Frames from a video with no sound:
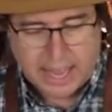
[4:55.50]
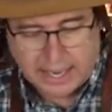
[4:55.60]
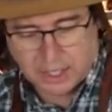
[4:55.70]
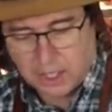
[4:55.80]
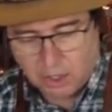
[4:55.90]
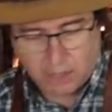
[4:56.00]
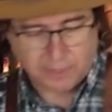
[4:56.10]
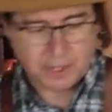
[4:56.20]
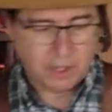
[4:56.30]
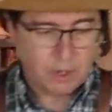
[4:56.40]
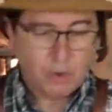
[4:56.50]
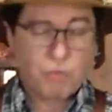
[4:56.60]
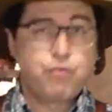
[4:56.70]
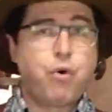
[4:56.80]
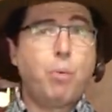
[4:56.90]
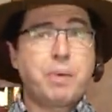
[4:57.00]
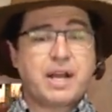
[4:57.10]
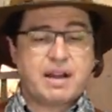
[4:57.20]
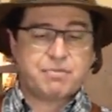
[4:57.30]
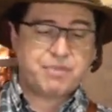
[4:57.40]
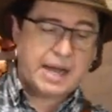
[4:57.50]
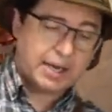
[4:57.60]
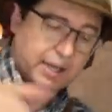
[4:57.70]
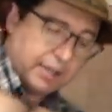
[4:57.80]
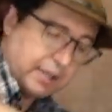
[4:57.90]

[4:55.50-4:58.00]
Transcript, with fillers: Aqui, ó, Vou pegar a faca